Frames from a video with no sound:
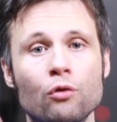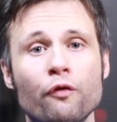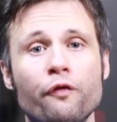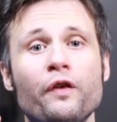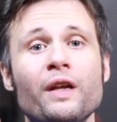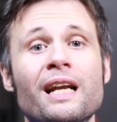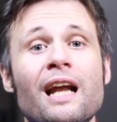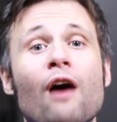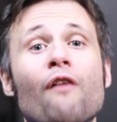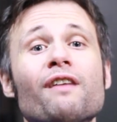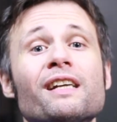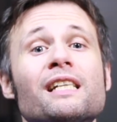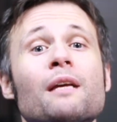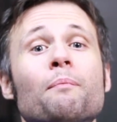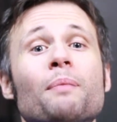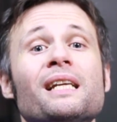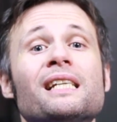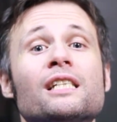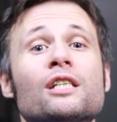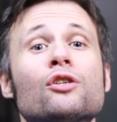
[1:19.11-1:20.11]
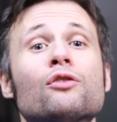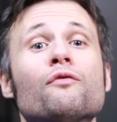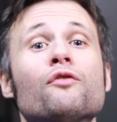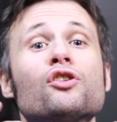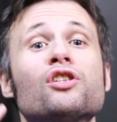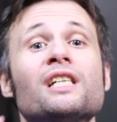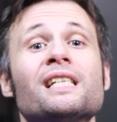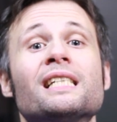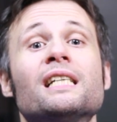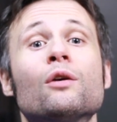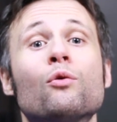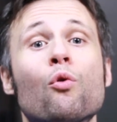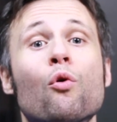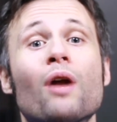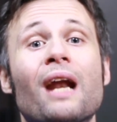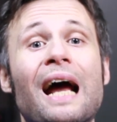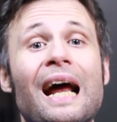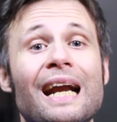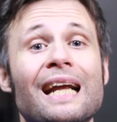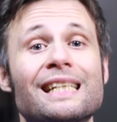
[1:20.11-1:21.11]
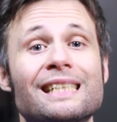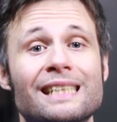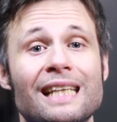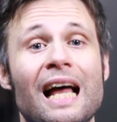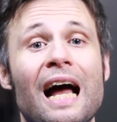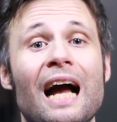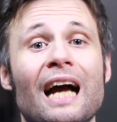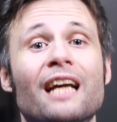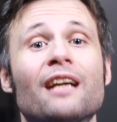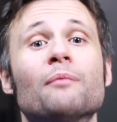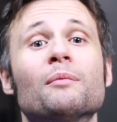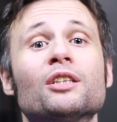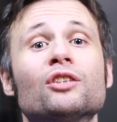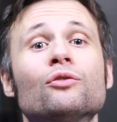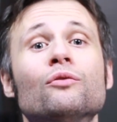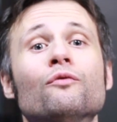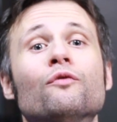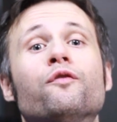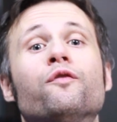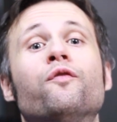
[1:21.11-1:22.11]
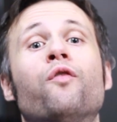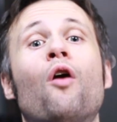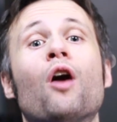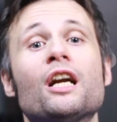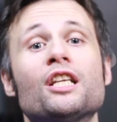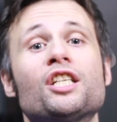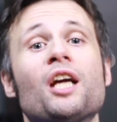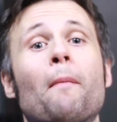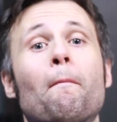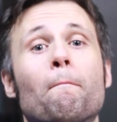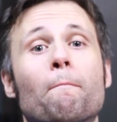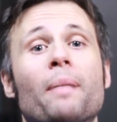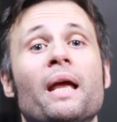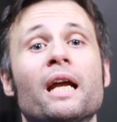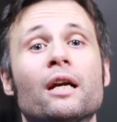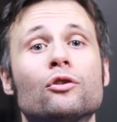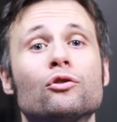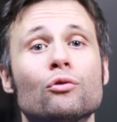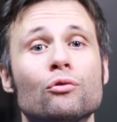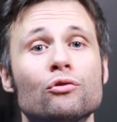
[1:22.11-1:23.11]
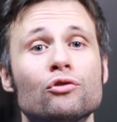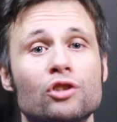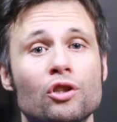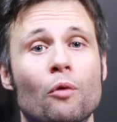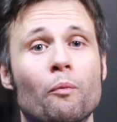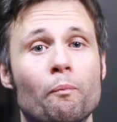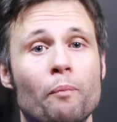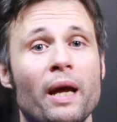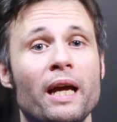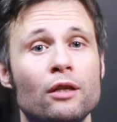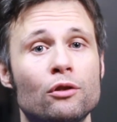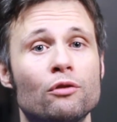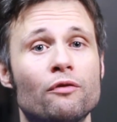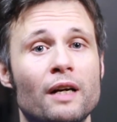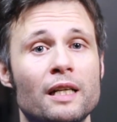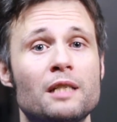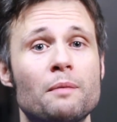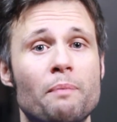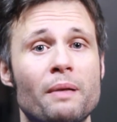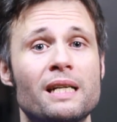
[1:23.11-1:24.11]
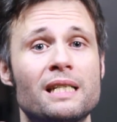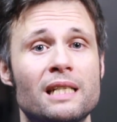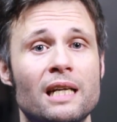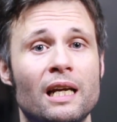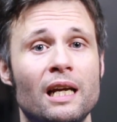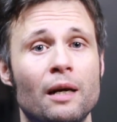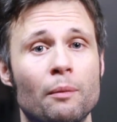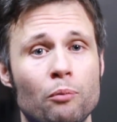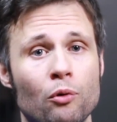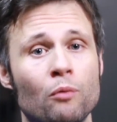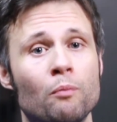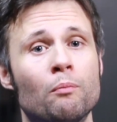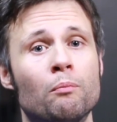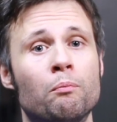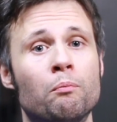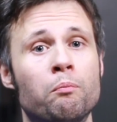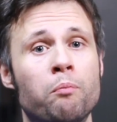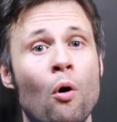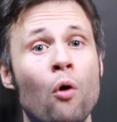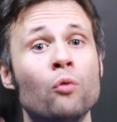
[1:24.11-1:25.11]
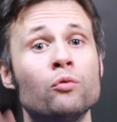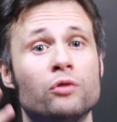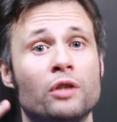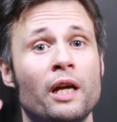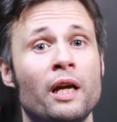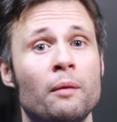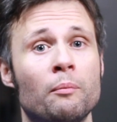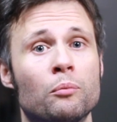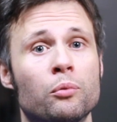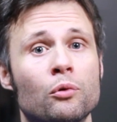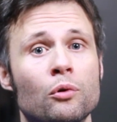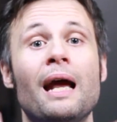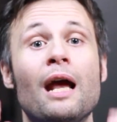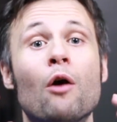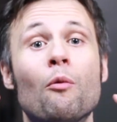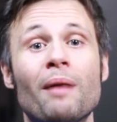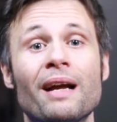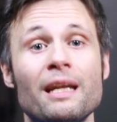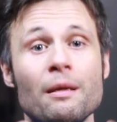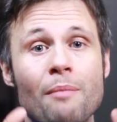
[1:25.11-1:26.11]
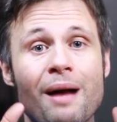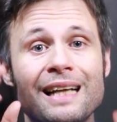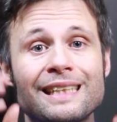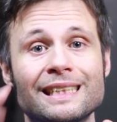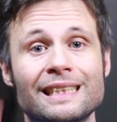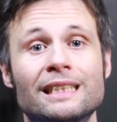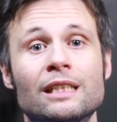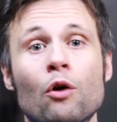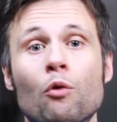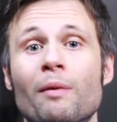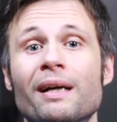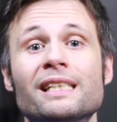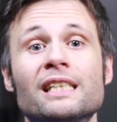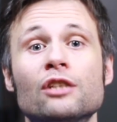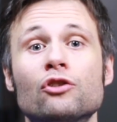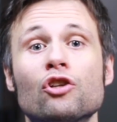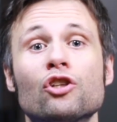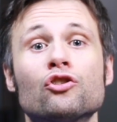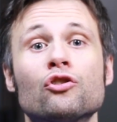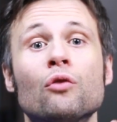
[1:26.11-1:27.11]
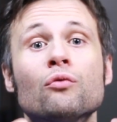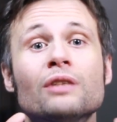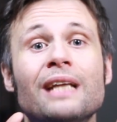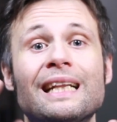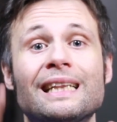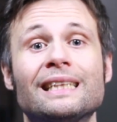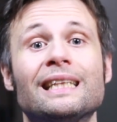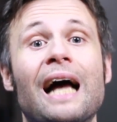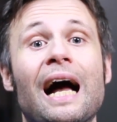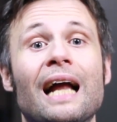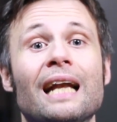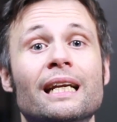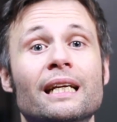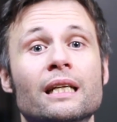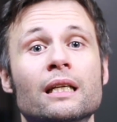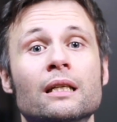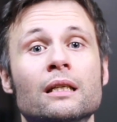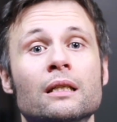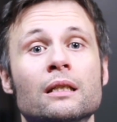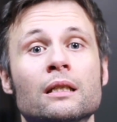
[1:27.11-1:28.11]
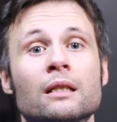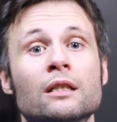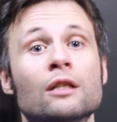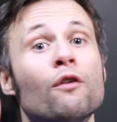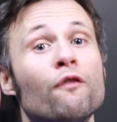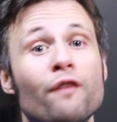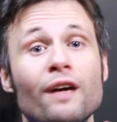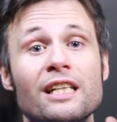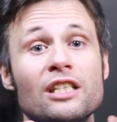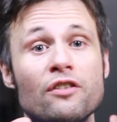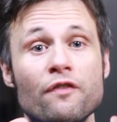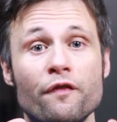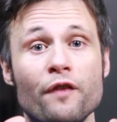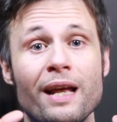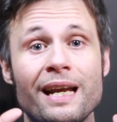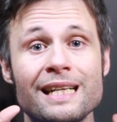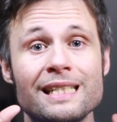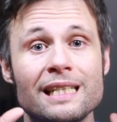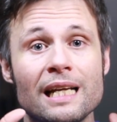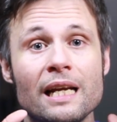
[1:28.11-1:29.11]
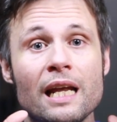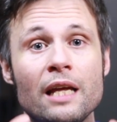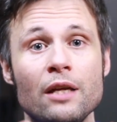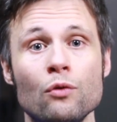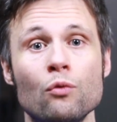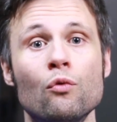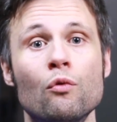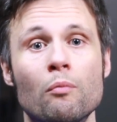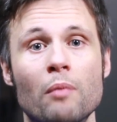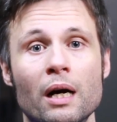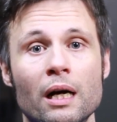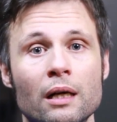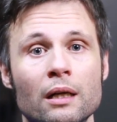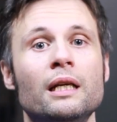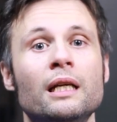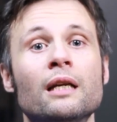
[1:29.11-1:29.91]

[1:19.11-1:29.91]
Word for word: No final, vai ser preciso você segurar as lágrimas e um forte aperto no seu peito vai te perseguir por um bom tempo. É uma animação, mas isso é só um detalhe não faz diferença nenhuma.